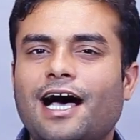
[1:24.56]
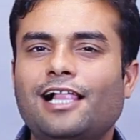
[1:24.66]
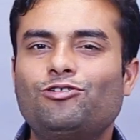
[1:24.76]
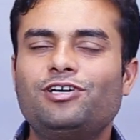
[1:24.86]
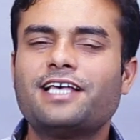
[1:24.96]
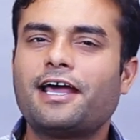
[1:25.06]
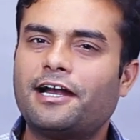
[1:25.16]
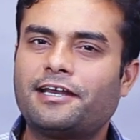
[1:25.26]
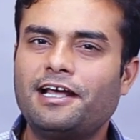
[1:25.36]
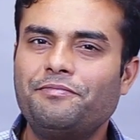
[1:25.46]
साल
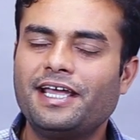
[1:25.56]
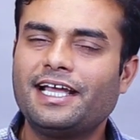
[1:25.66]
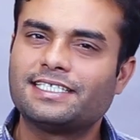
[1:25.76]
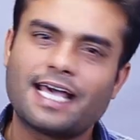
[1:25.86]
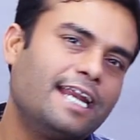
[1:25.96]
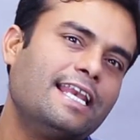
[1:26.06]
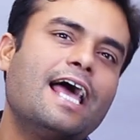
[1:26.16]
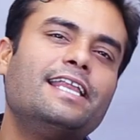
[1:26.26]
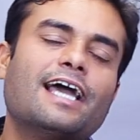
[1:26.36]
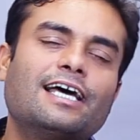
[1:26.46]
2018 में खिसारी
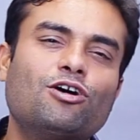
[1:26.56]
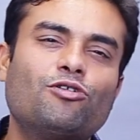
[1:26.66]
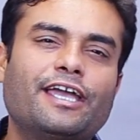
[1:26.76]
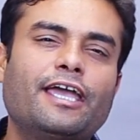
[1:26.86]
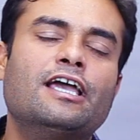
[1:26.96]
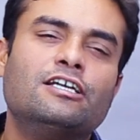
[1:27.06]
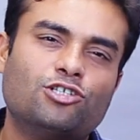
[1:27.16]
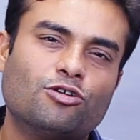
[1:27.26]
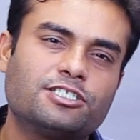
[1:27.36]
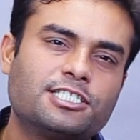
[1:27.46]
लाल यादव के
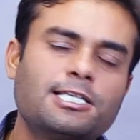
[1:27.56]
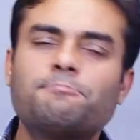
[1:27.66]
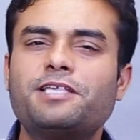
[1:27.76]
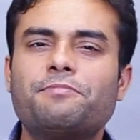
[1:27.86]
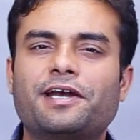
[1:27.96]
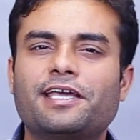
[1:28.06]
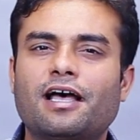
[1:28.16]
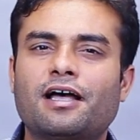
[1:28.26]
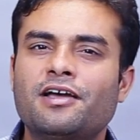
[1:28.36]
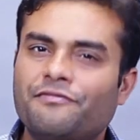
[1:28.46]
जौन सबसे
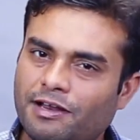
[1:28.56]
बढ़िया